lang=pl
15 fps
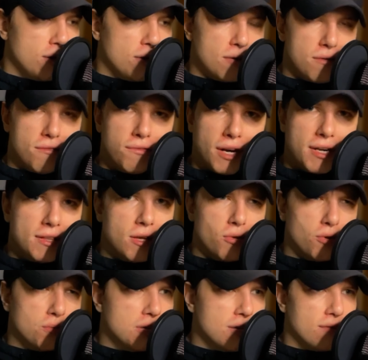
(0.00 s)

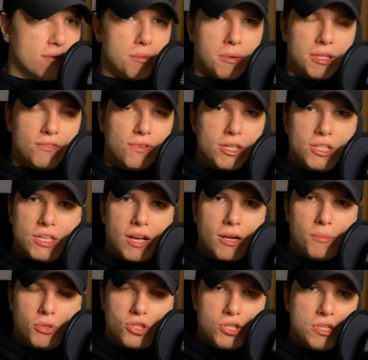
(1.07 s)
walnęło mi, nie wiem, chyba 200
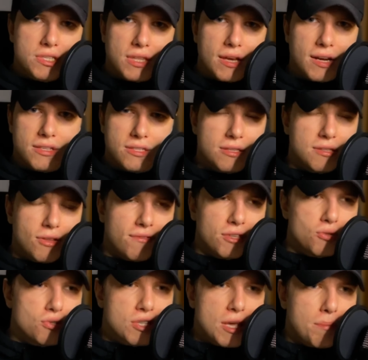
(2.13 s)
albo 300 razy,
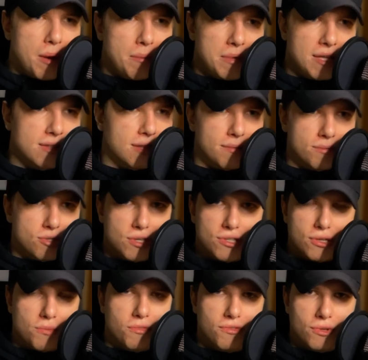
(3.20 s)
nawet już nie pamiętam,
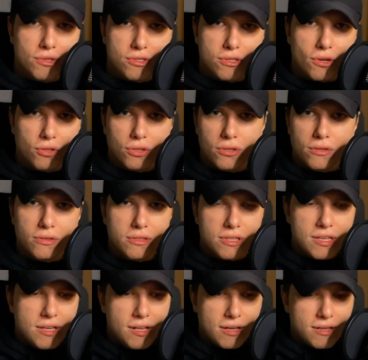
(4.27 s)
szczerze mówiąc, odkąd,
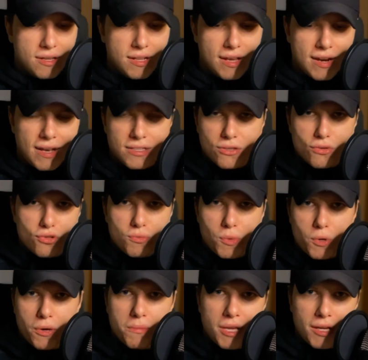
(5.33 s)
ile, ile razy już
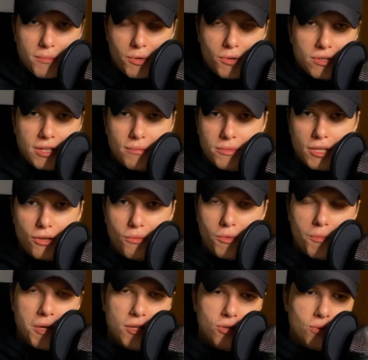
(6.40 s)
byłem jakby od tamtego
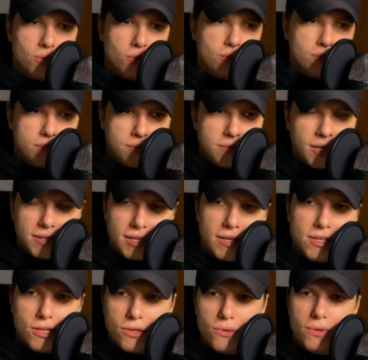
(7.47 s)
momentu na
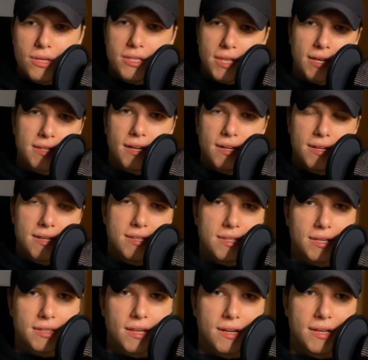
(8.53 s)
treningu i tak dalej, i
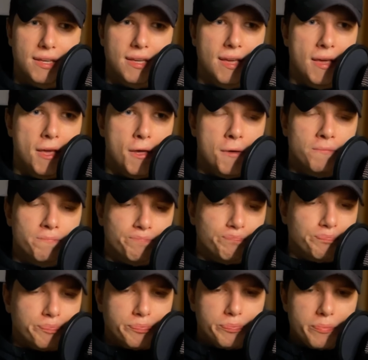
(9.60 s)
tak dalej.
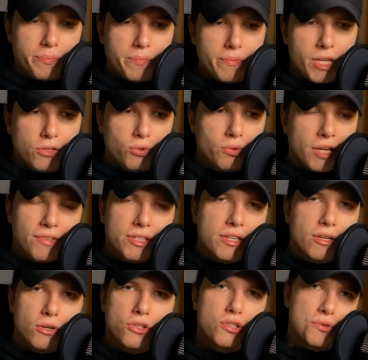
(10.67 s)
Tu nawet nie
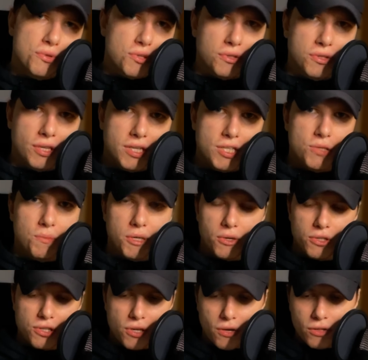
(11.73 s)
chodzi już o te liczby,
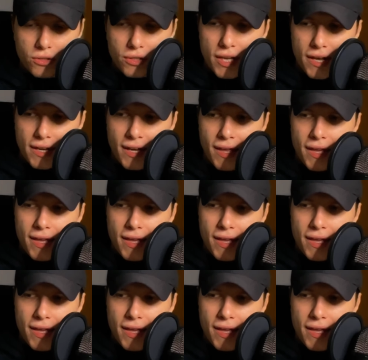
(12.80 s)
chodzi o to, jak